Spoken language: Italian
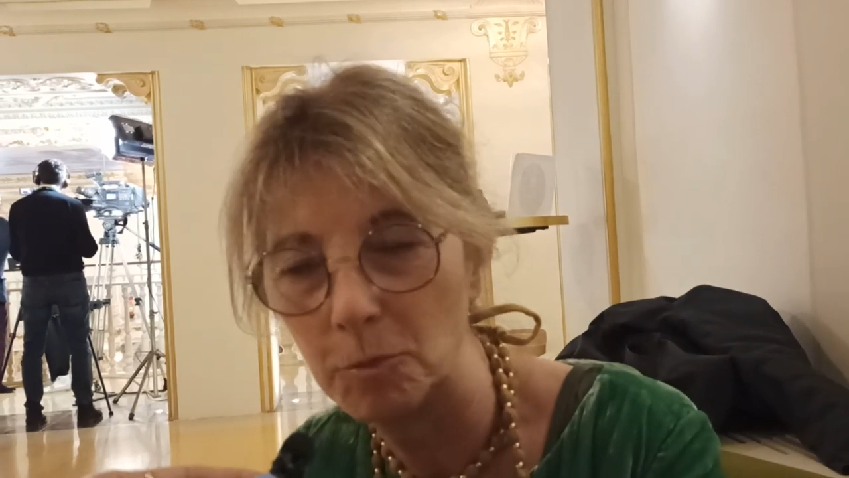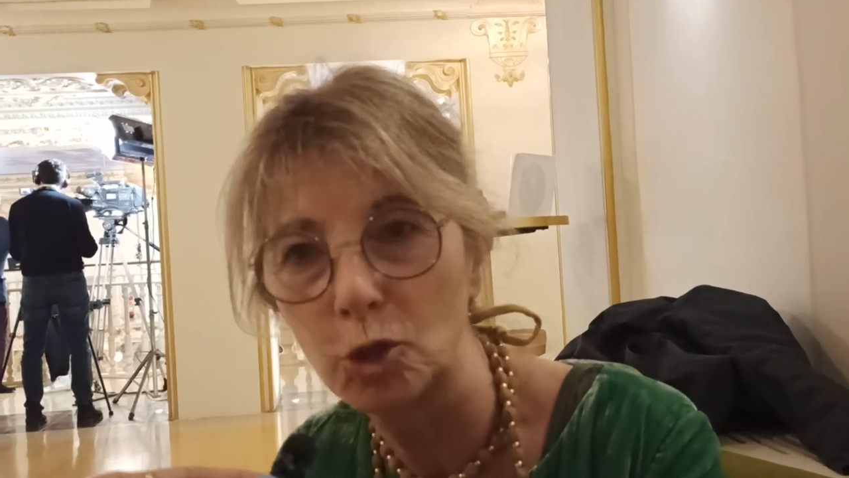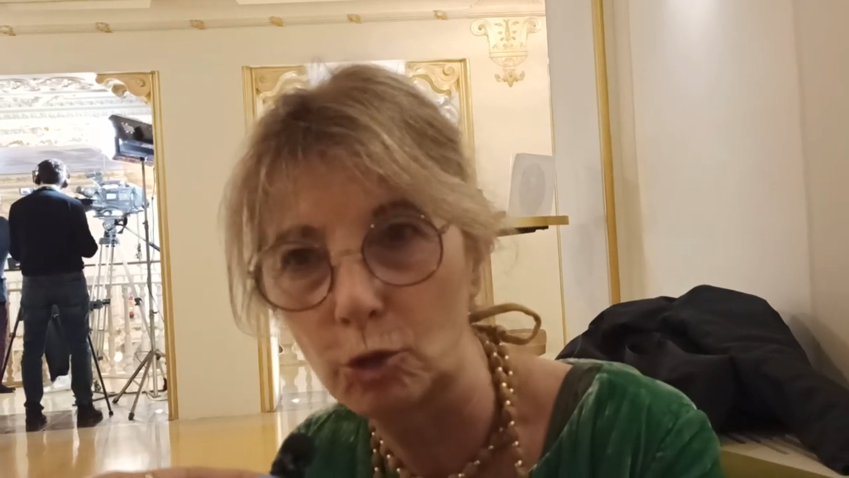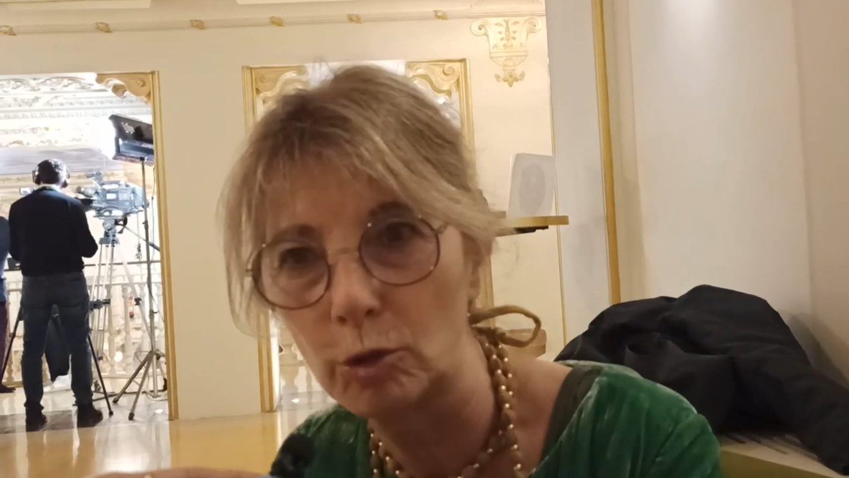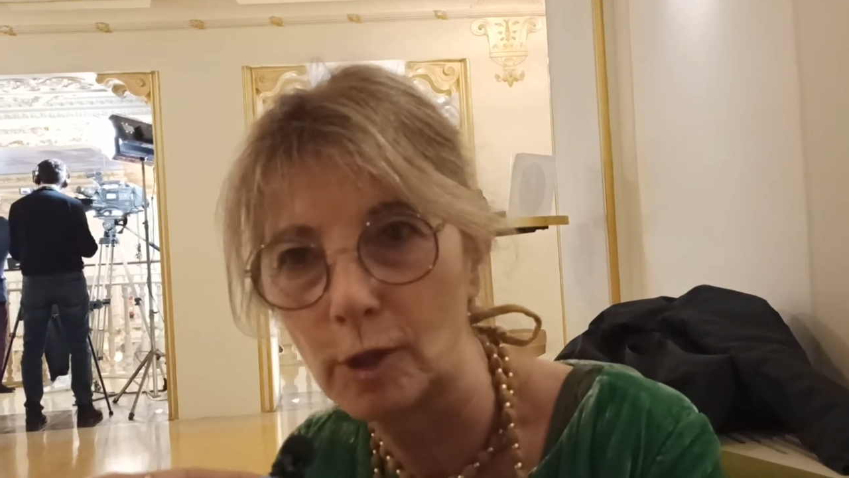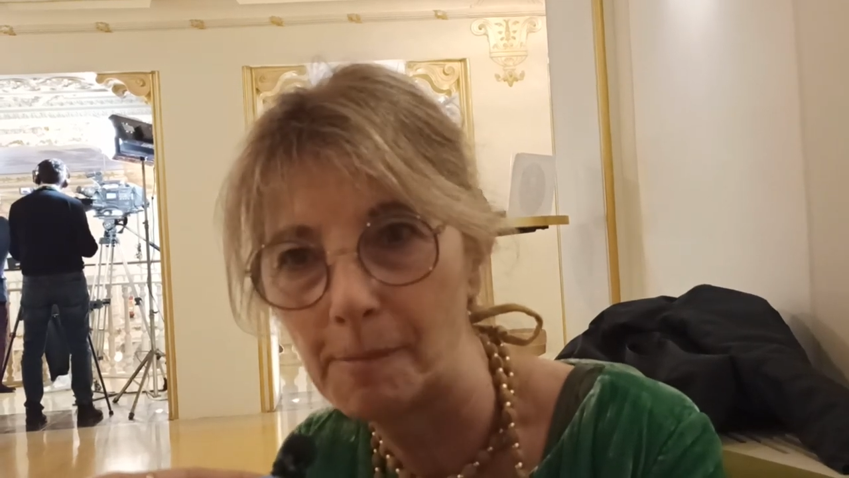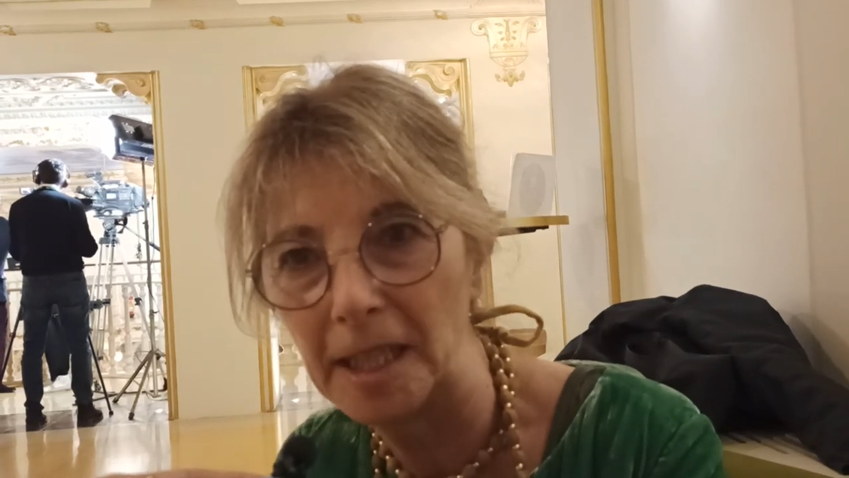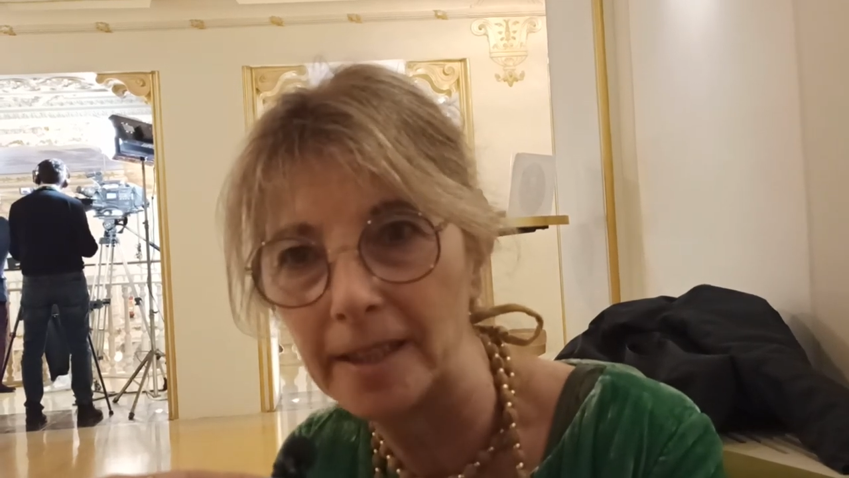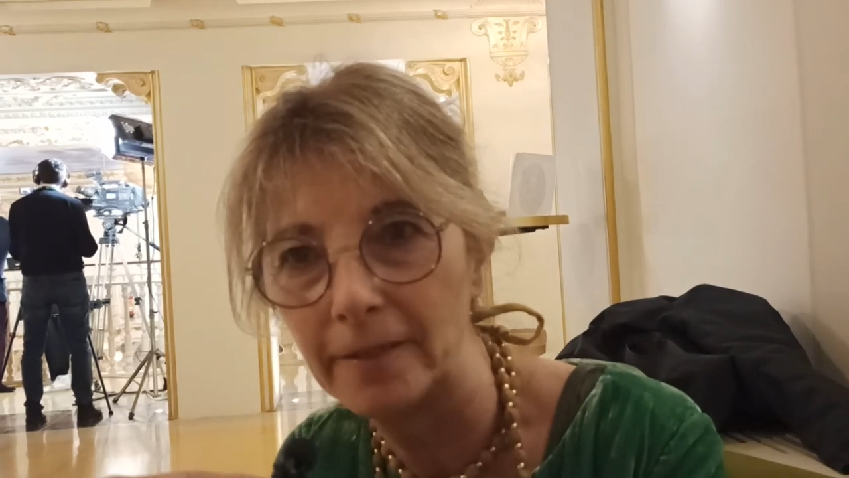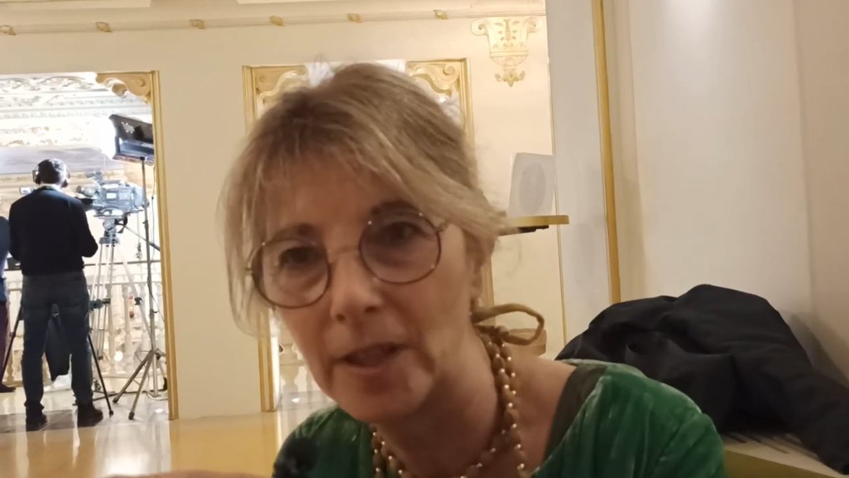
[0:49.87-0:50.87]

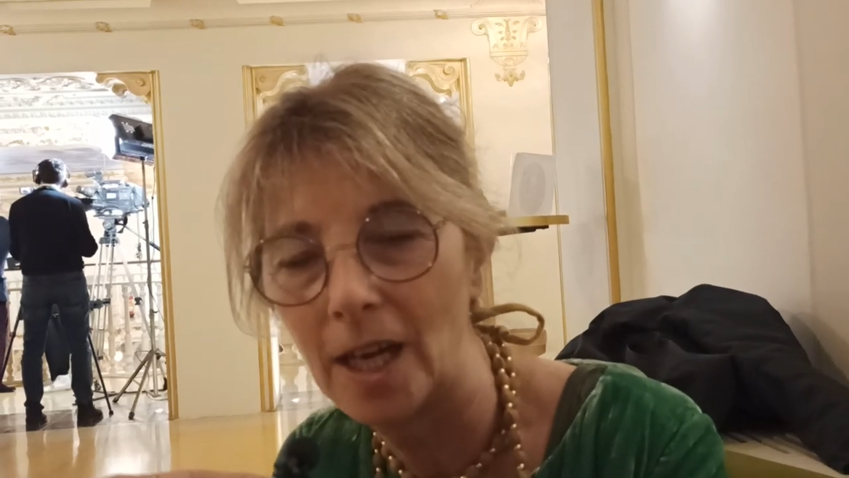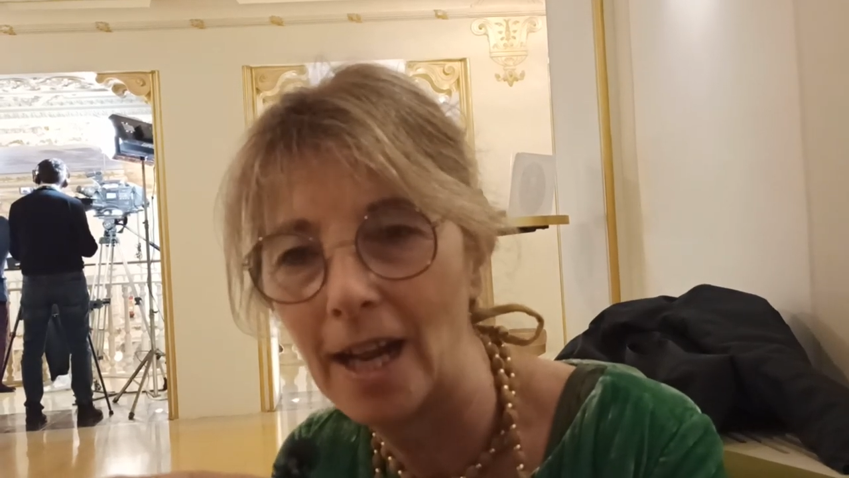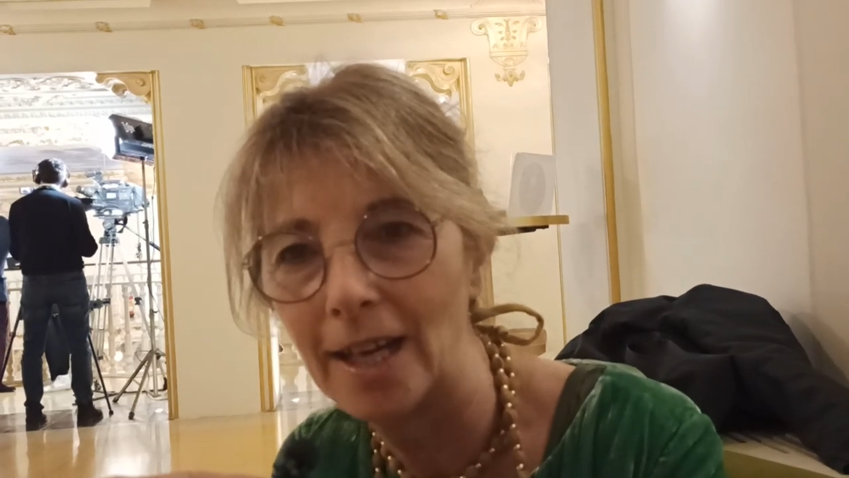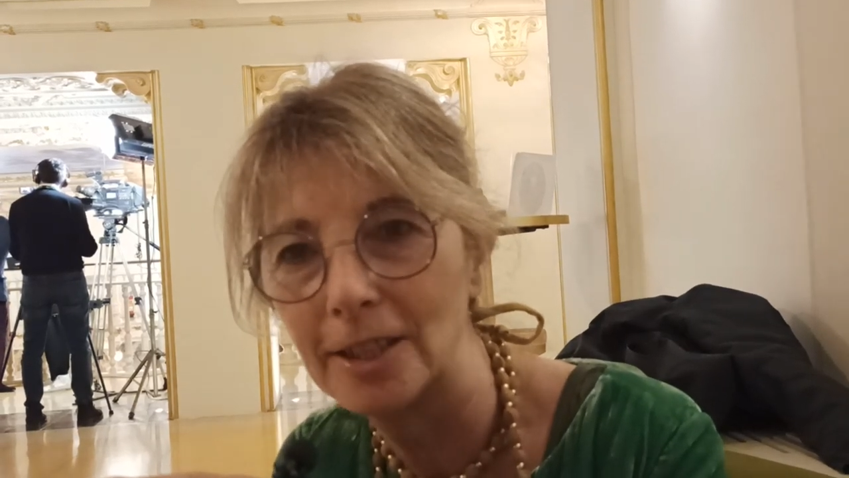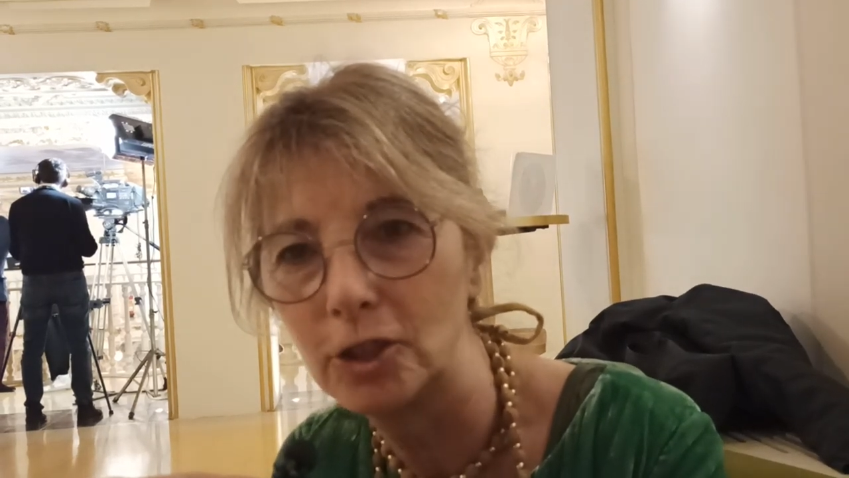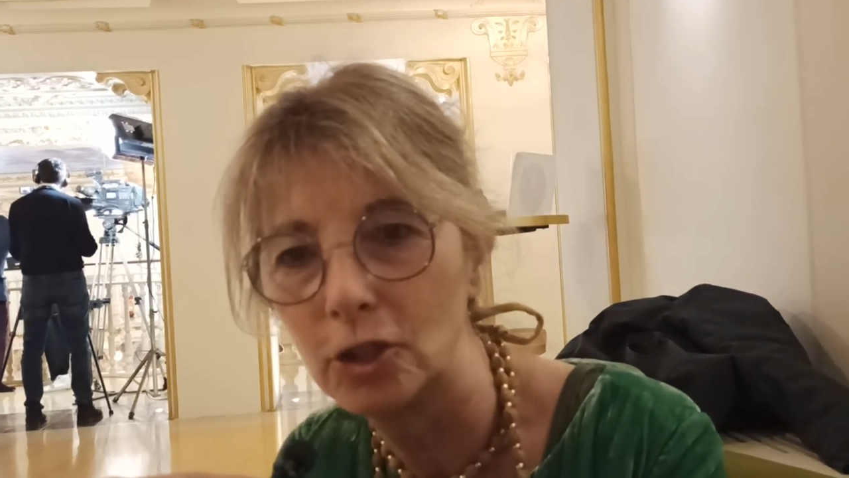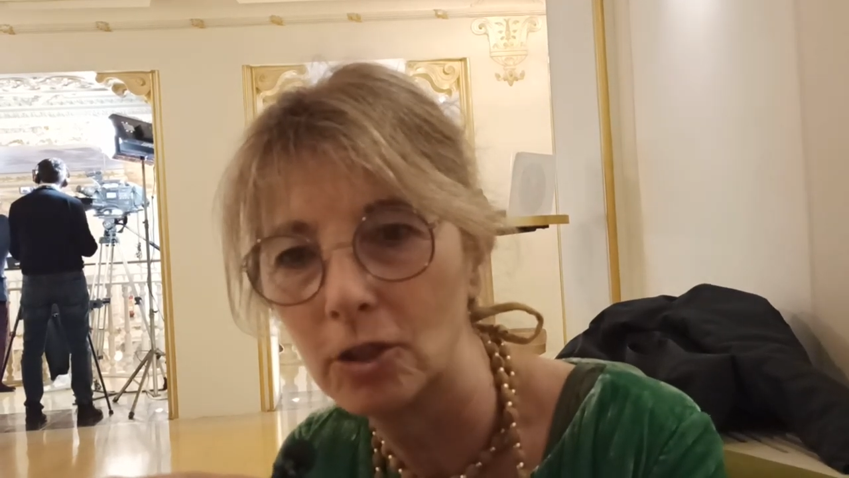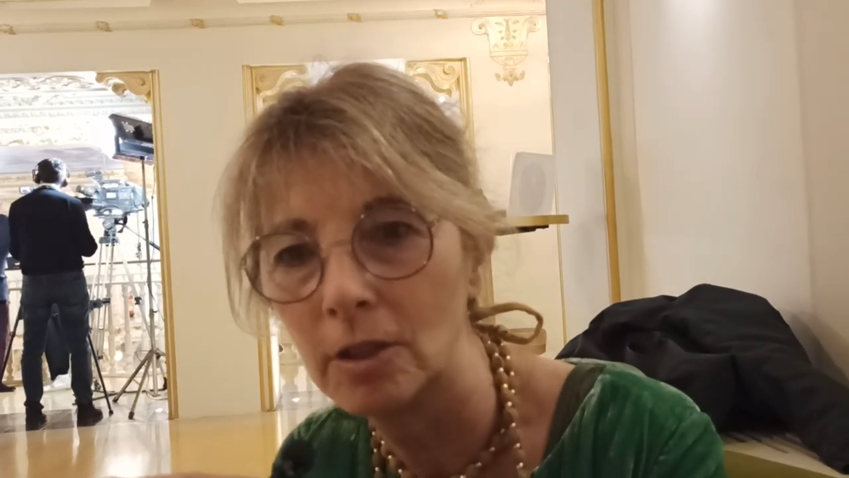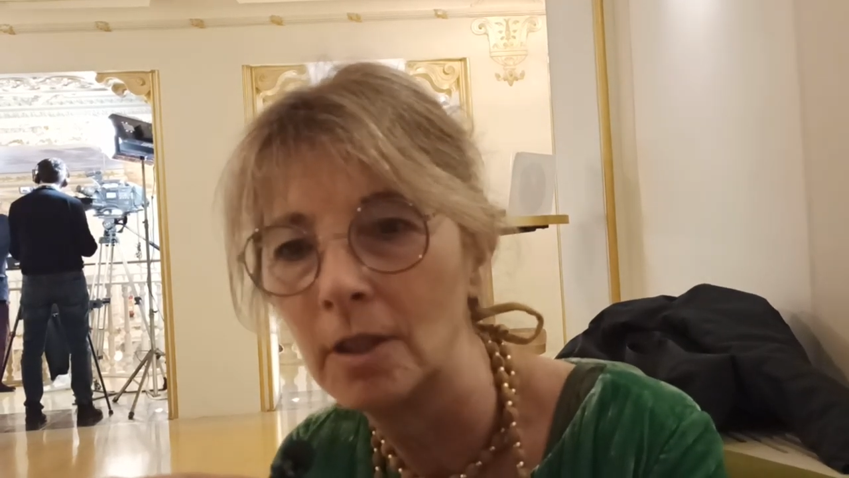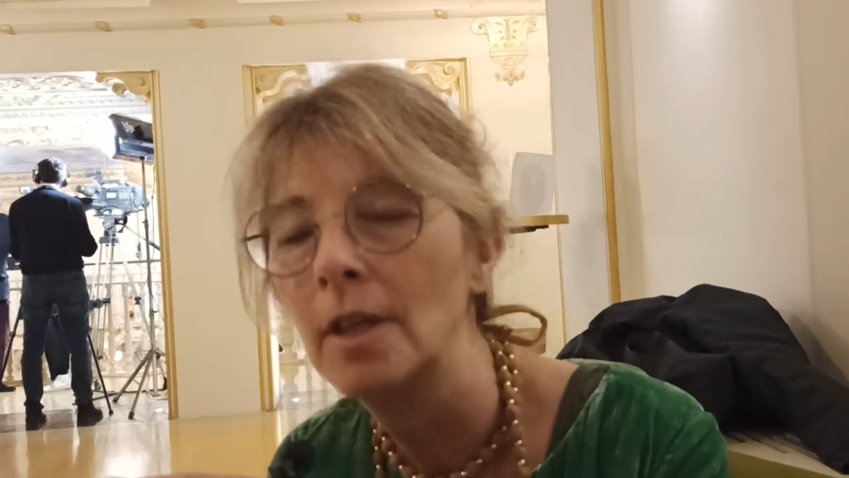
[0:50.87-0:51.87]
Mostrosamente
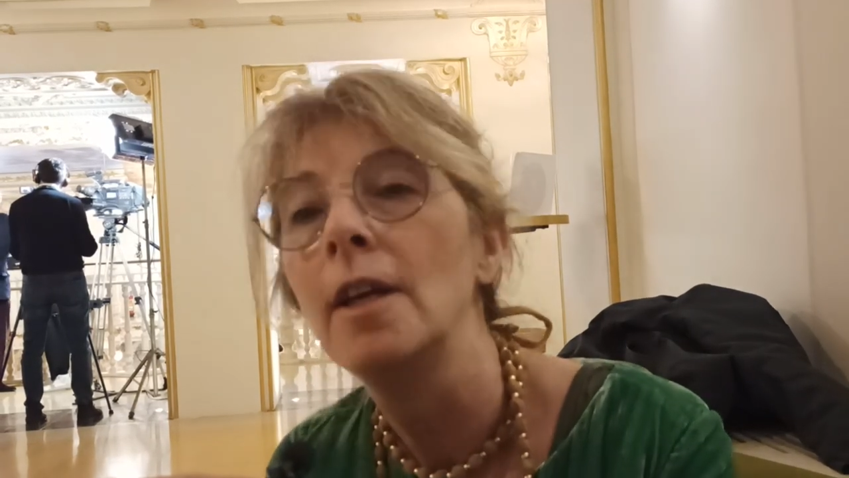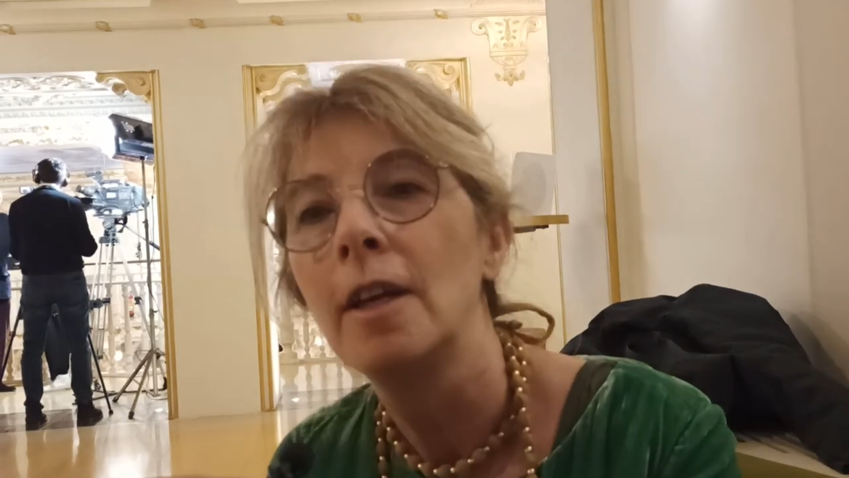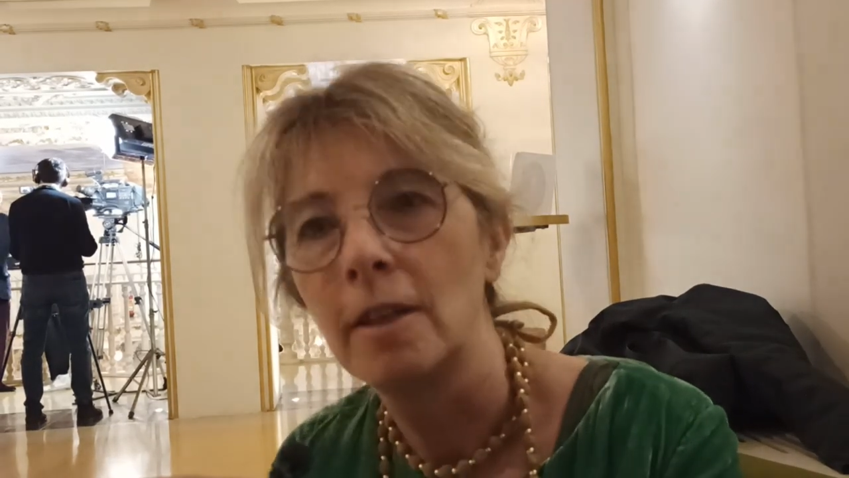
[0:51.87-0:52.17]
Villaggio.